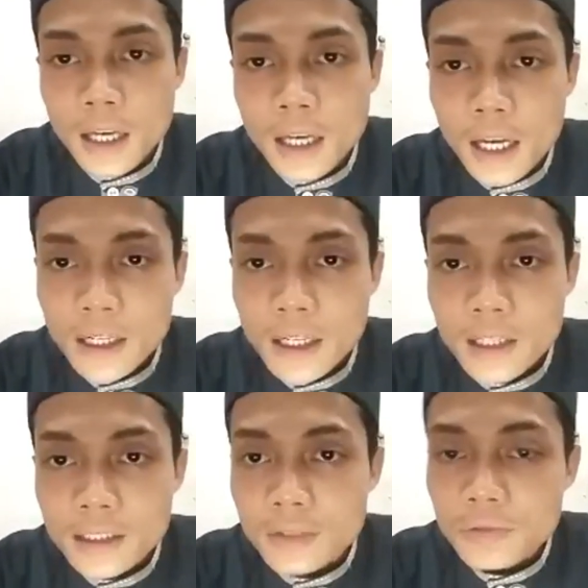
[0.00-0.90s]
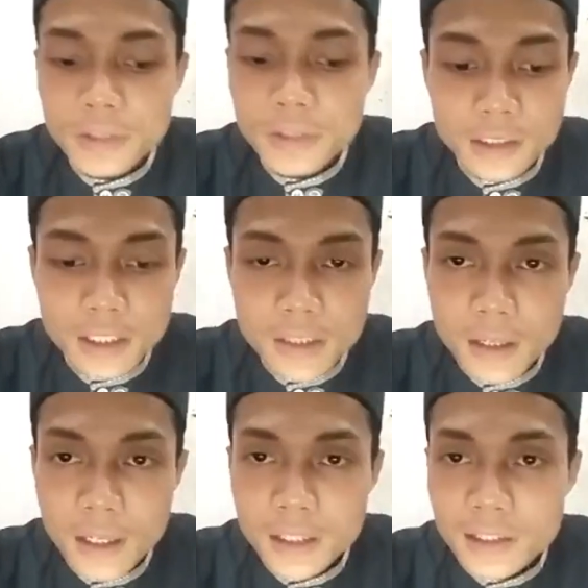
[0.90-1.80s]
karena tentunya atas
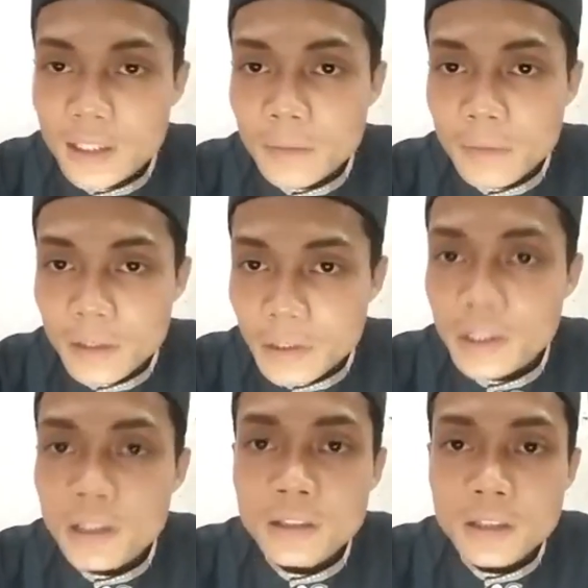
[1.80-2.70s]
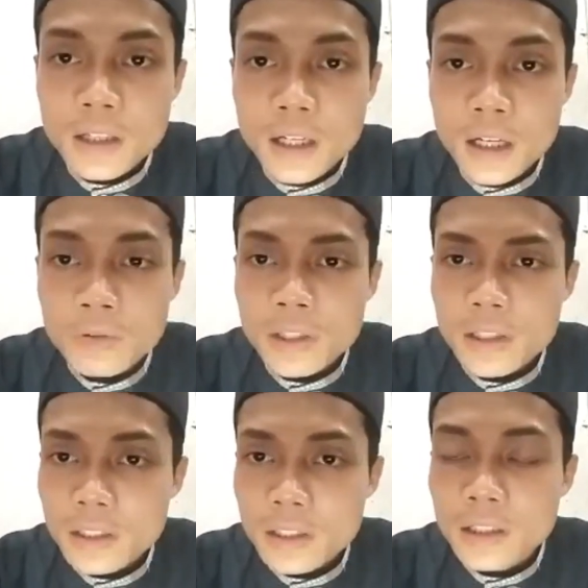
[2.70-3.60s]
berkatnya nikmatnya,
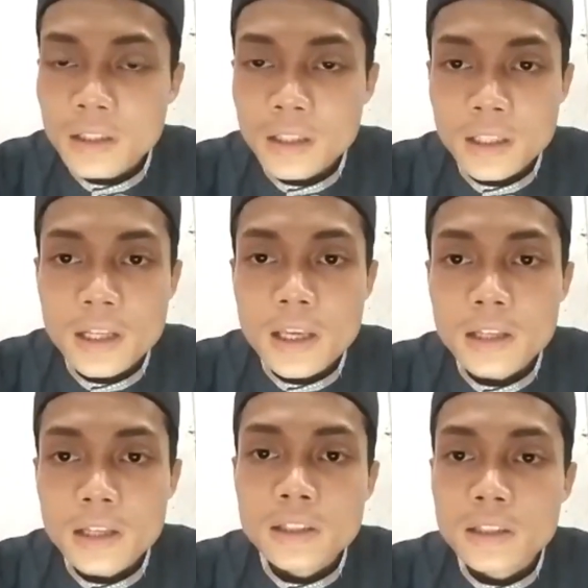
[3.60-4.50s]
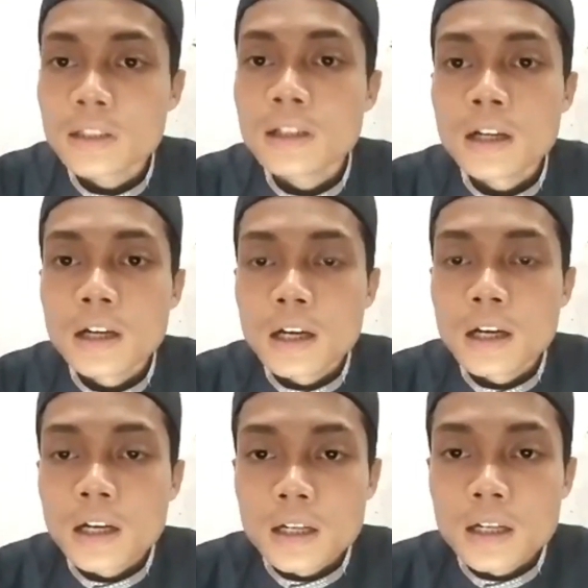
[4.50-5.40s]
karunianya, hidayahnya
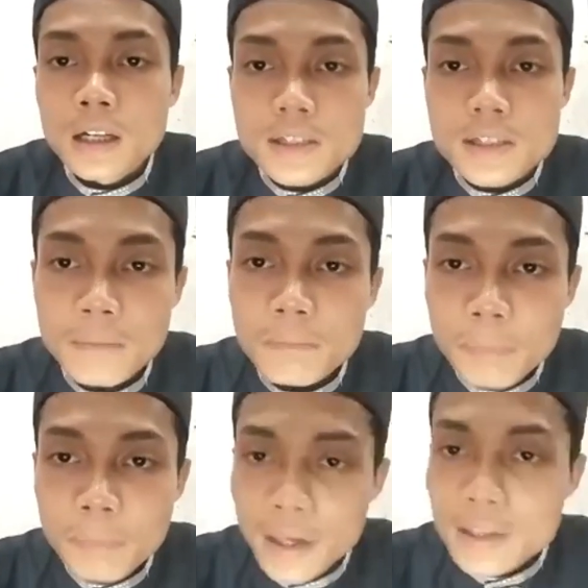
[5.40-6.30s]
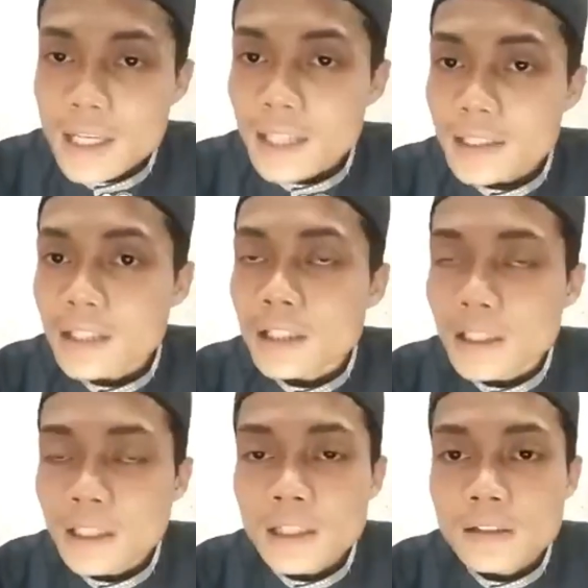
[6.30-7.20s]
sampai saat
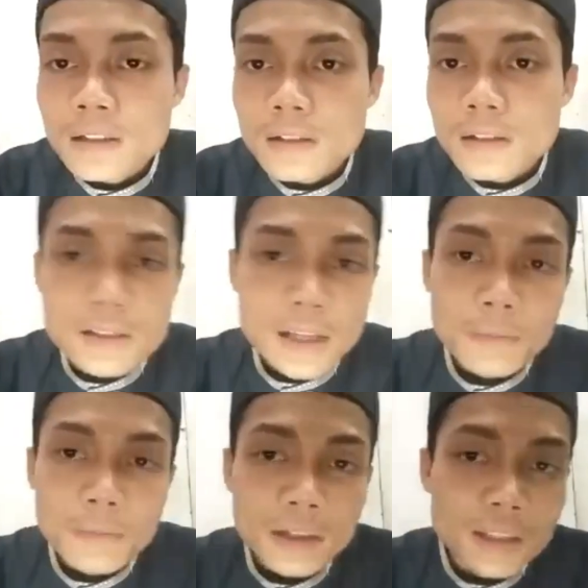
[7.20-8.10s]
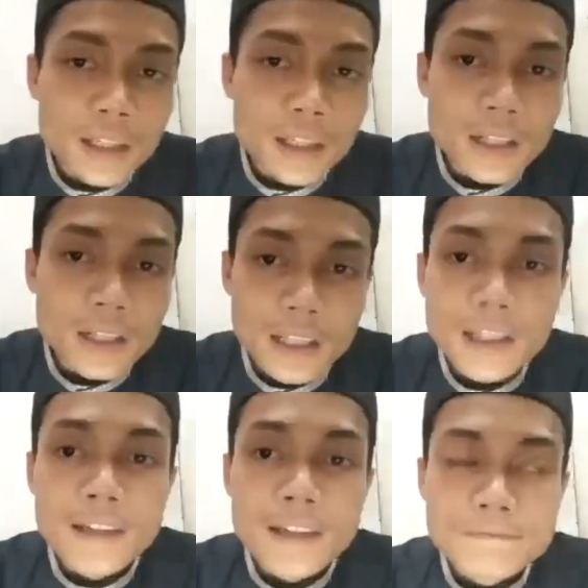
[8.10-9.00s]
ini, sampai detik
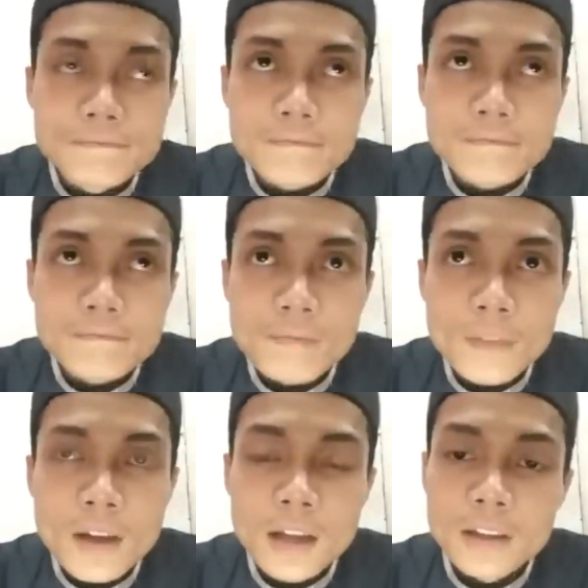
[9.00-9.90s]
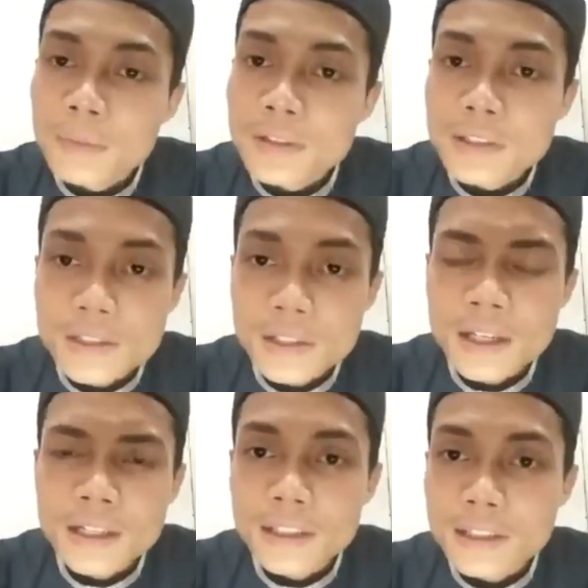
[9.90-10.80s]
ini Allah masih
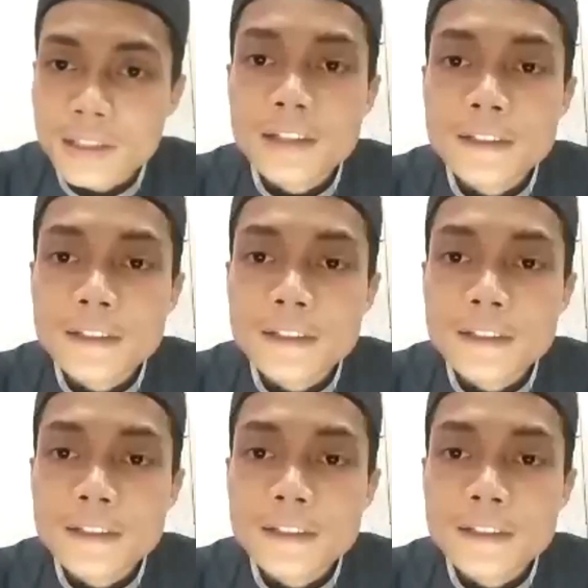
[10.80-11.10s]
izinkan kita